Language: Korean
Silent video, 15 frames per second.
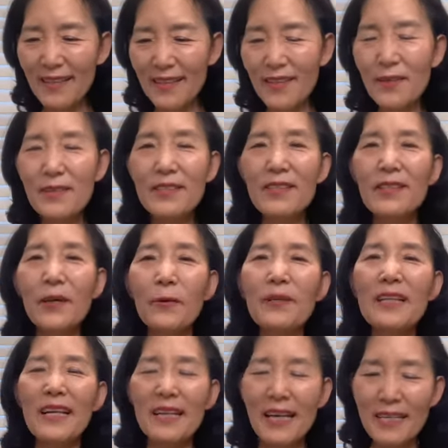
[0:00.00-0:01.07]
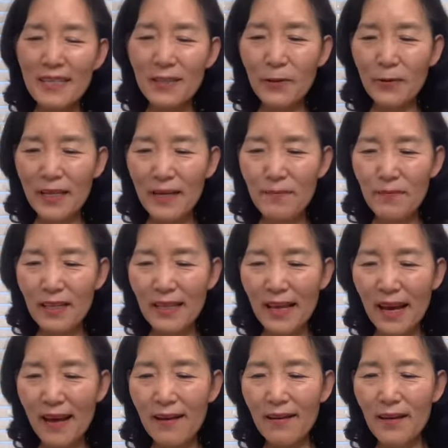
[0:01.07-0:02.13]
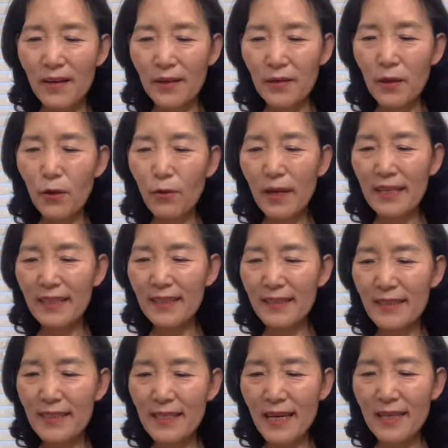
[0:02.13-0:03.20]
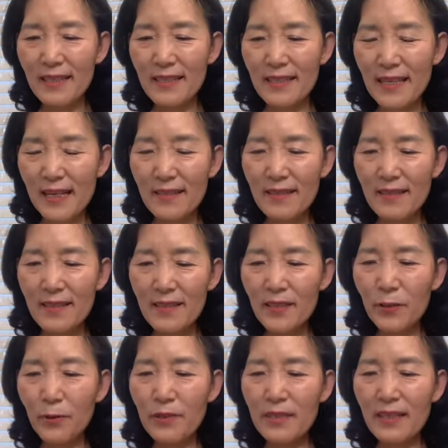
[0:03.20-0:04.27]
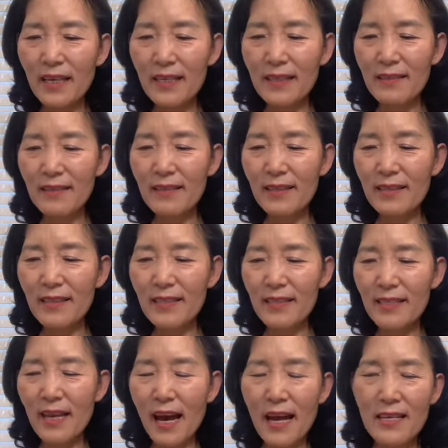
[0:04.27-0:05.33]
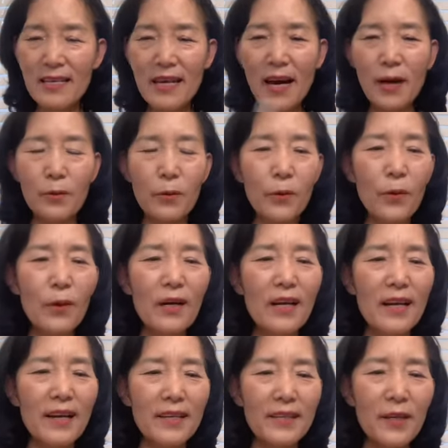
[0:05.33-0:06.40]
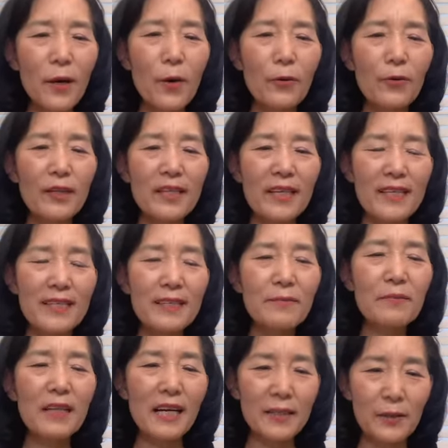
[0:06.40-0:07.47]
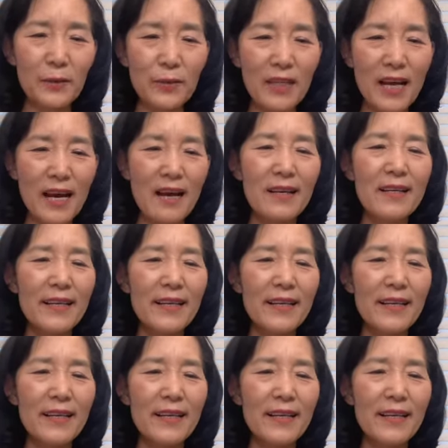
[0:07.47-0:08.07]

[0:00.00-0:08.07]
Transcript: 성전에 올라가는 노래입니다. 여호와를 의지하는 자는 시온산이 흔들리지 아니하고 영원히 있음 같도다.